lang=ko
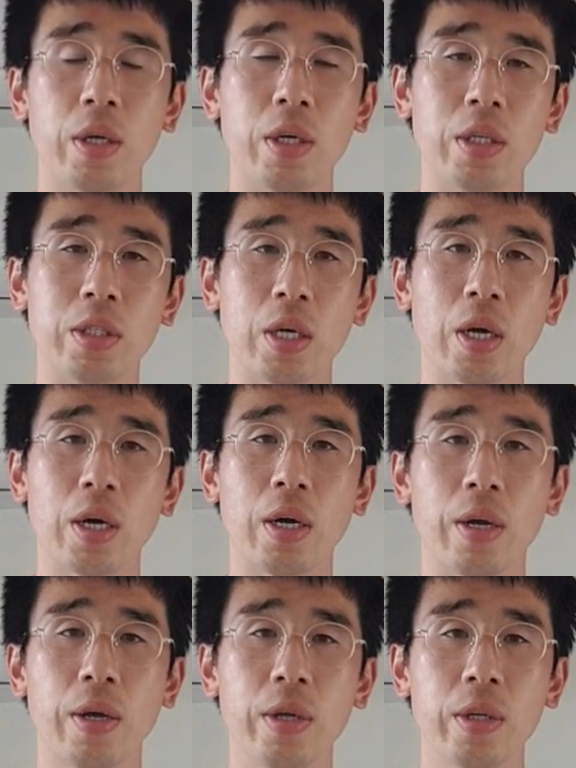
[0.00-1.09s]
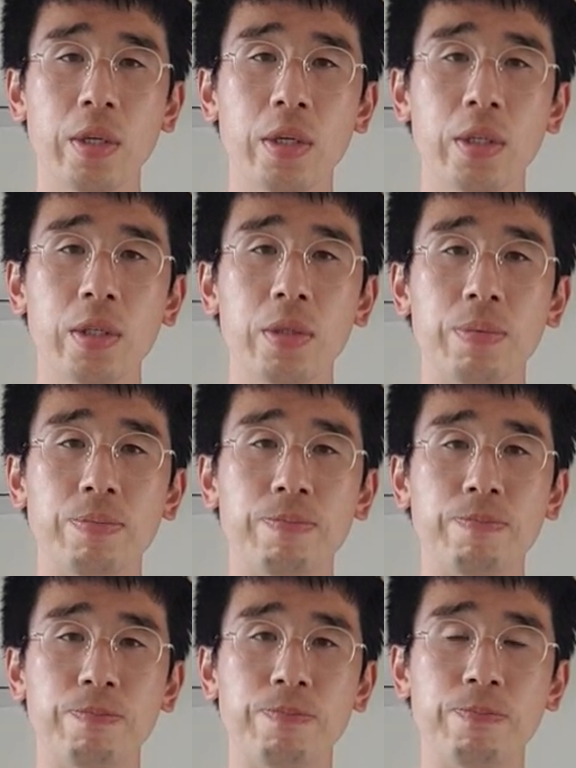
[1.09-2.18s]
예, 제가
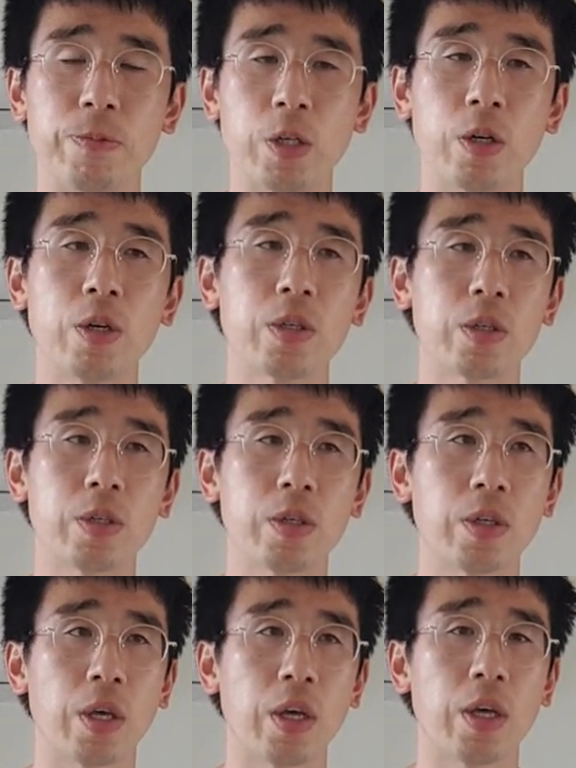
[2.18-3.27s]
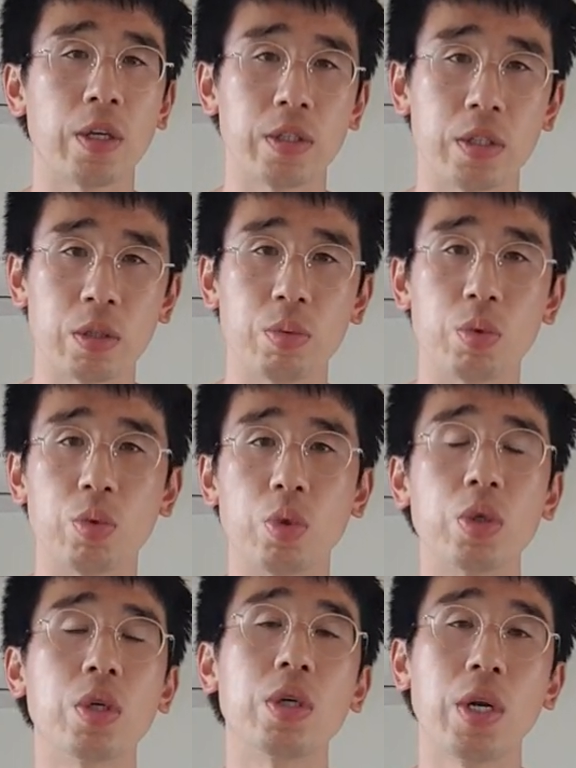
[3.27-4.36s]
음 그렇게 지금
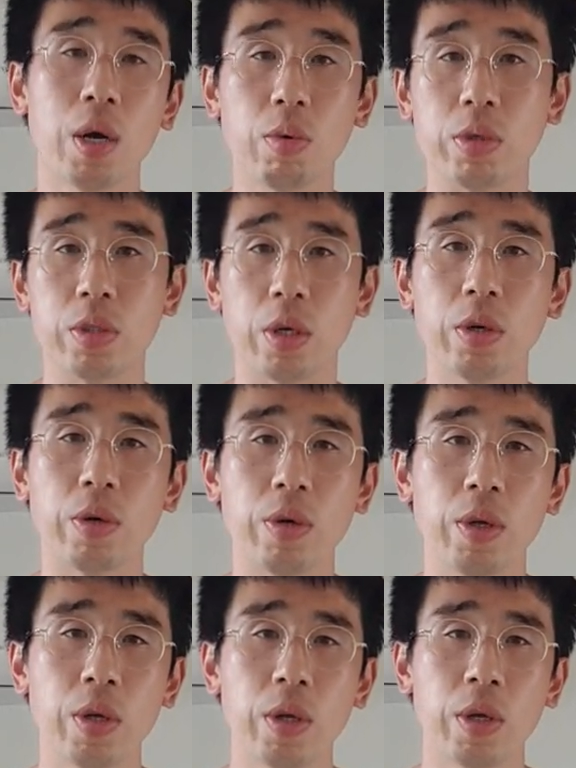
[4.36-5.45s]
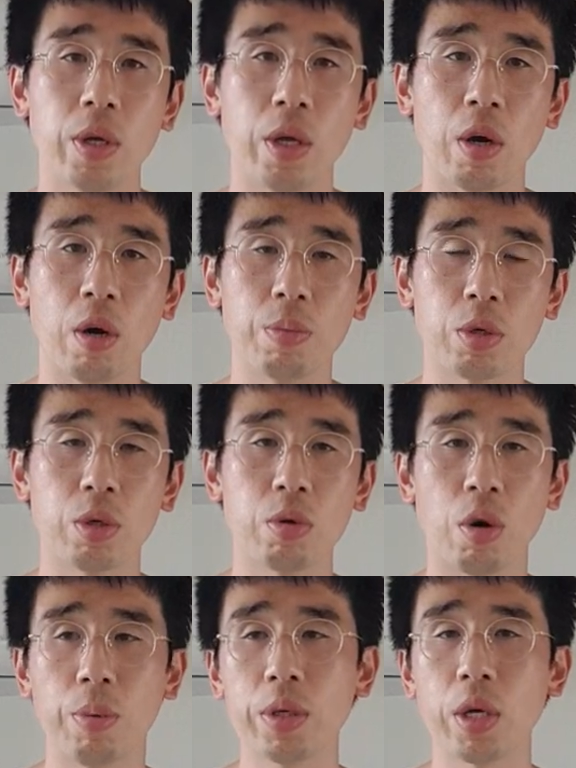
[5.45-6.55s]
조절을 하고 있어요. 예, 그리고
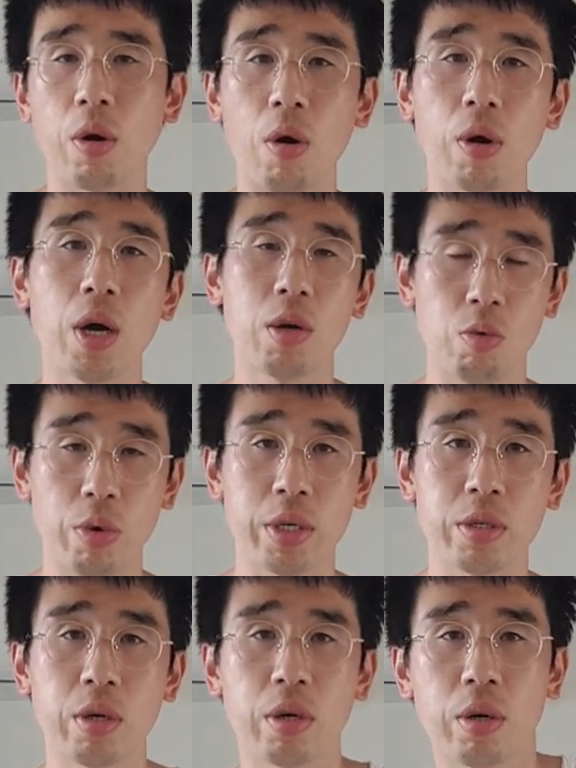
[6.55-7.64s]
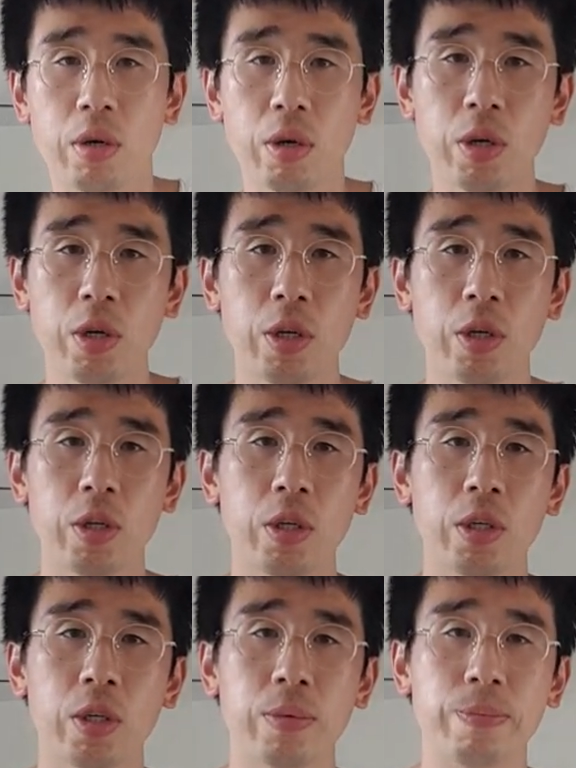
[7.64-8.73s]
어머니의 건강을 위해서
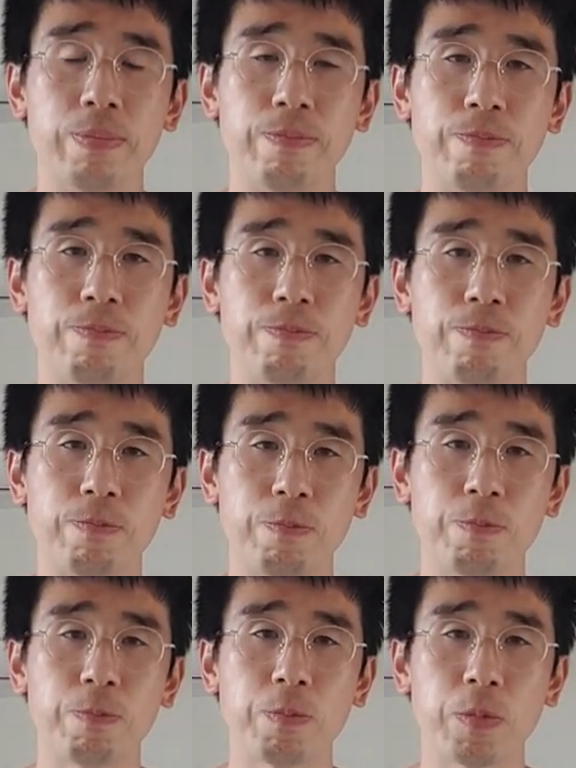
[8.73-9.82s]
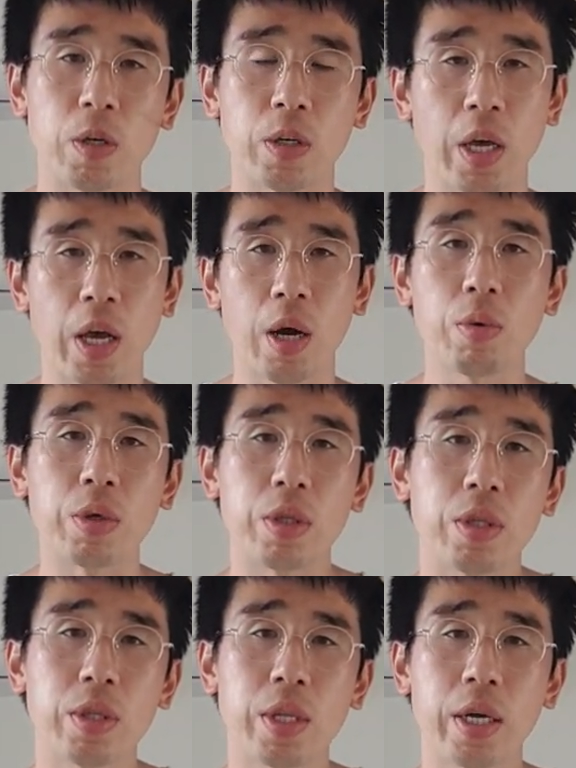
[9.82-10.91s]
음 그렇게 하고
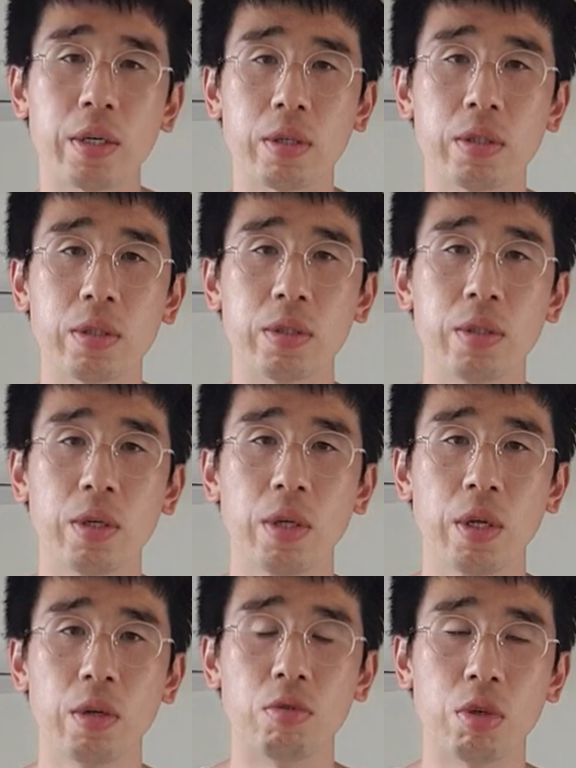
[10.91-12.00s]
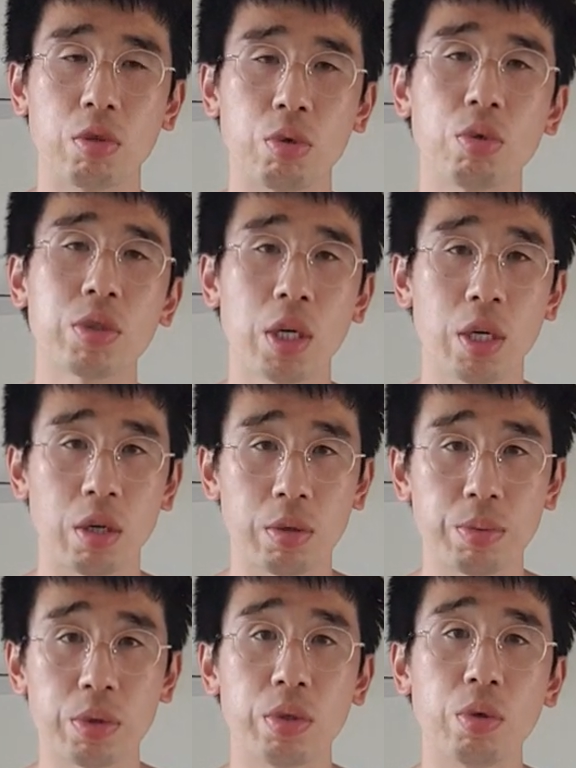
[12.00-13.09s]
있다는 것은 우리 구독자
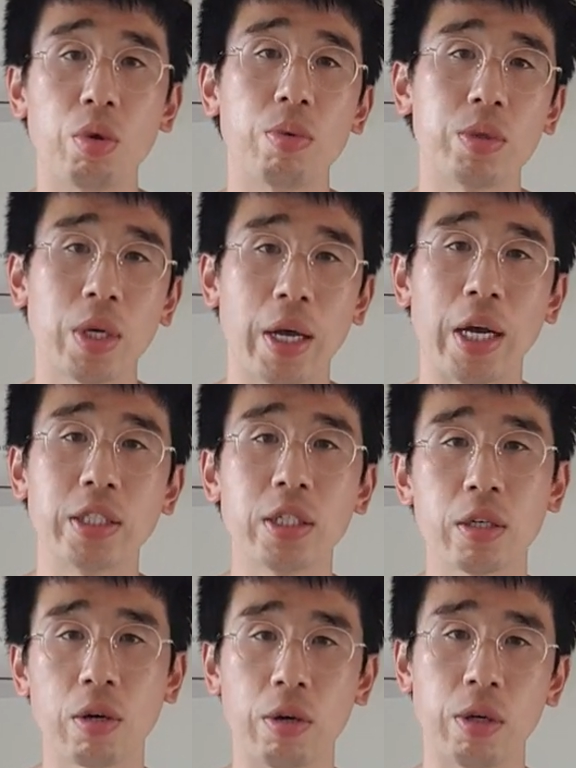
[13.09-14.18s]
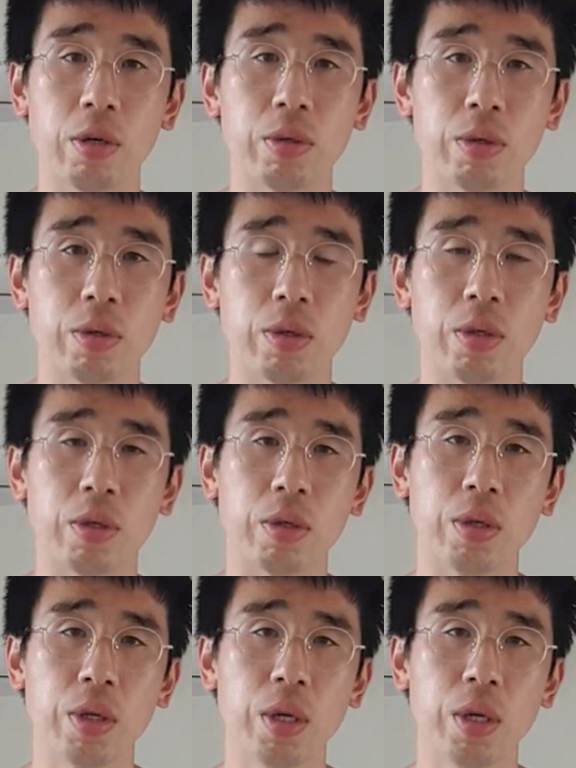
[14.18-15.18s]
여러분들도 잘 아실 거예요. 예.